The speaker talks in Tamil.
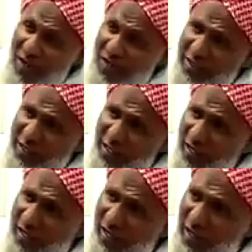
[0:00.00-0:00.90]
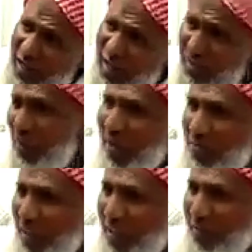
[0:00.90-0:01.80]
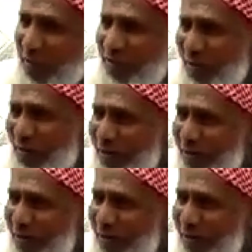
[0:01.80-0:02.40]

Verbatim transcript: வார்த்தைகள் எல்லாம் பயன்படுத்தப்படுமோ